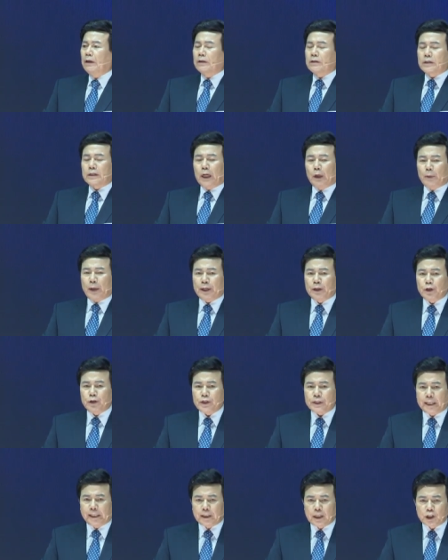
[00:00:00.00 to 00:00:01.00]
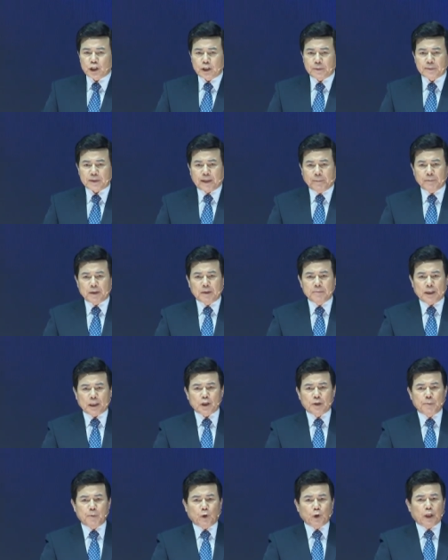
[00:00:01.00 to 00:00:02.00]
사도행전 4장 13절
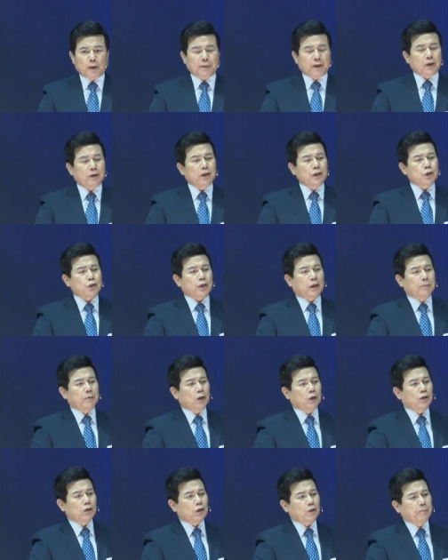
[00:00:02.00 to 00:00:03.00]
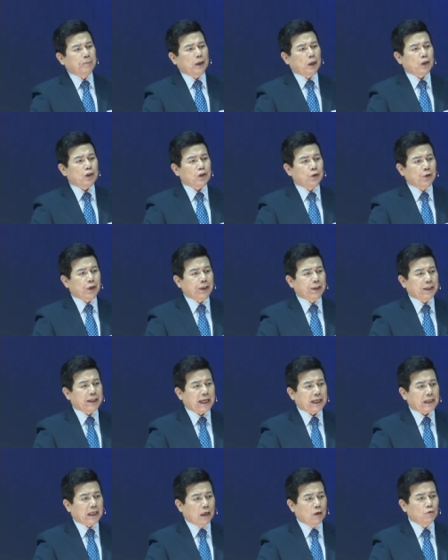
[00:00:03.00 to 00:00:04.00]
말씀 보게 되면 이 사람들은 특별히 성경에
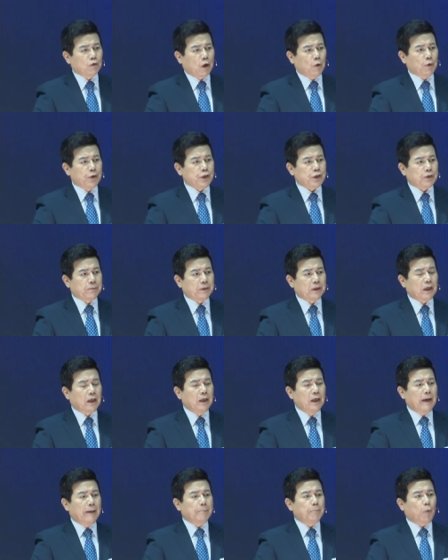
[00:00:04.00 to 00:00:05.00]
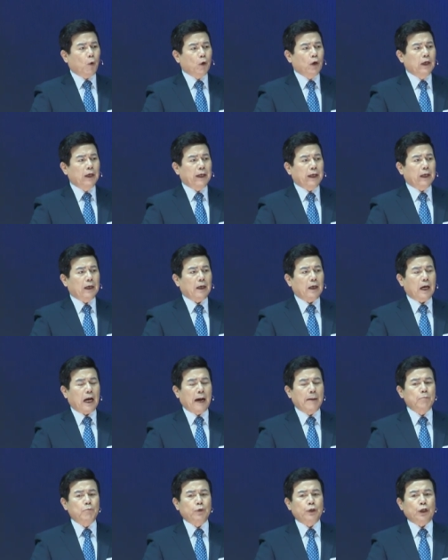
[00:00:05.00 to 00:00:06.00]
이렇게 강조하고 있습니다. 본래
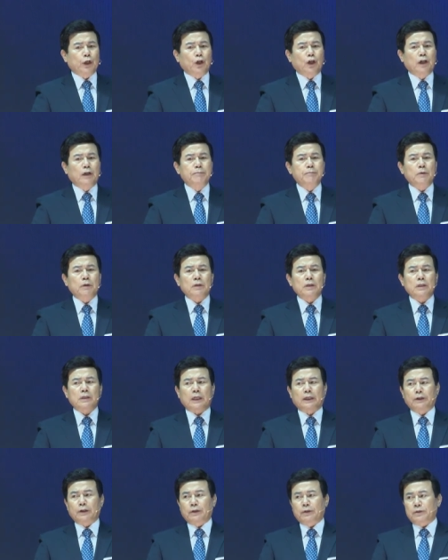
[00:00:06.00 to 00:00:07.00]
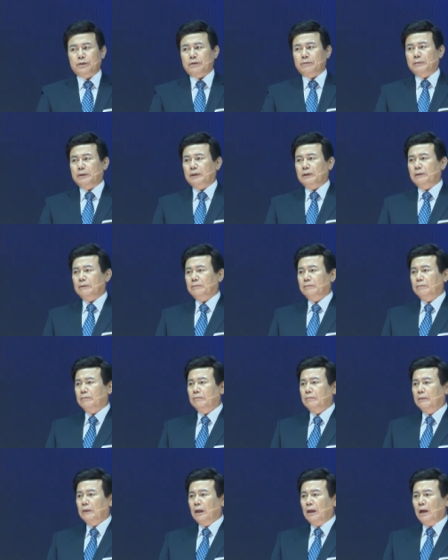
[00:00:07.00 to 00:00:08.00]
학문이 없는 자들이었습니다.
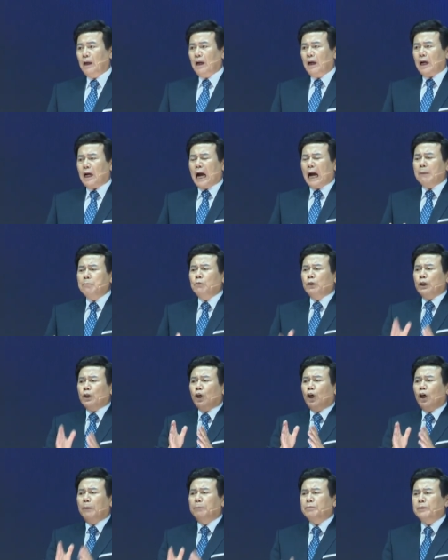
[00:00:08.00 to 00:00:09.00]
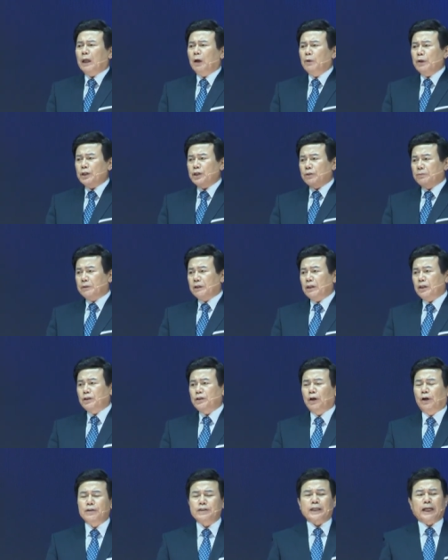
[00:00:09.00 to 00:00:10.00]
학문이 없다고 했습니다.
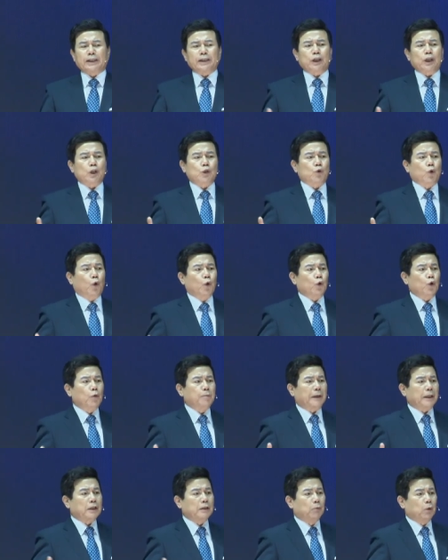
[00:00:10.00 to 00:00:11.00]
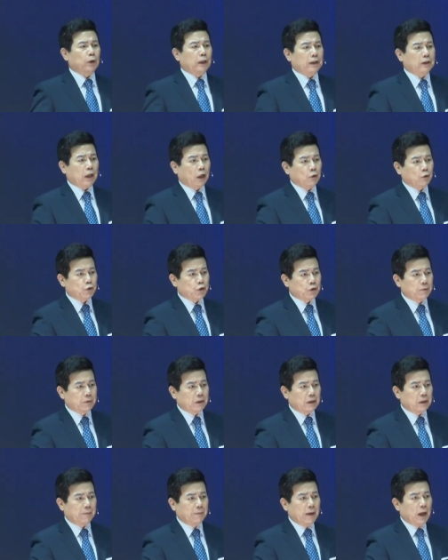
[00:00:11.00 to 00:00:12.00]
정상적인 교육을 받지 못했다는
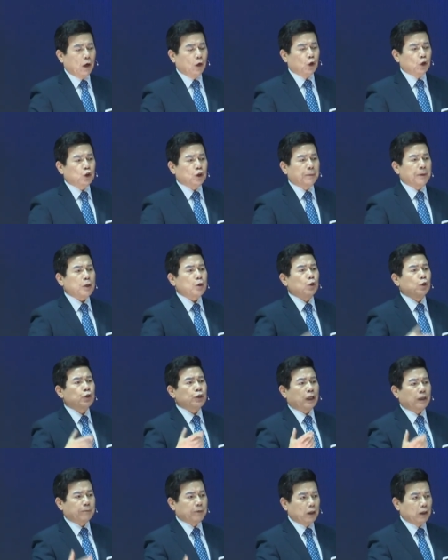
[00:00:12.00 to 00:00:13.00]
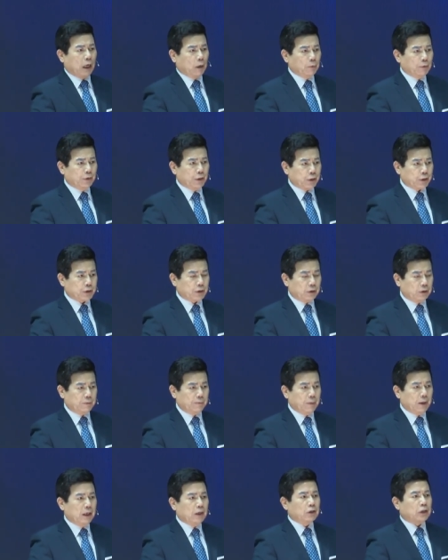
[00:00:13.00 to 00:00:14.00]
것입니다. 어쩌면 그 사람들 가운데에서
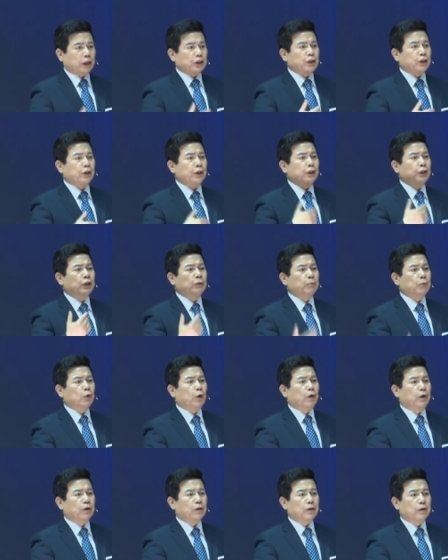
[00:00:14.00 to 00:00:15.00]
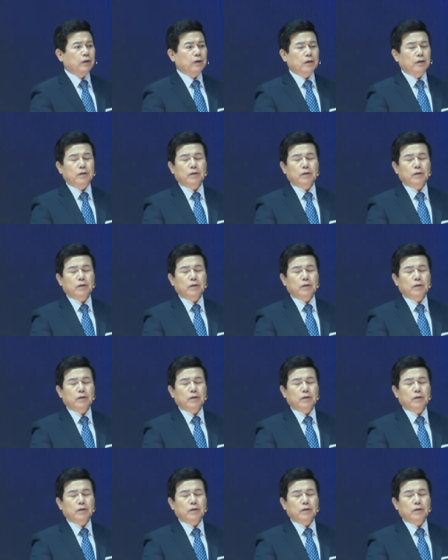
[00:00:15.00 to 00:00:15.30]
자신의 이름도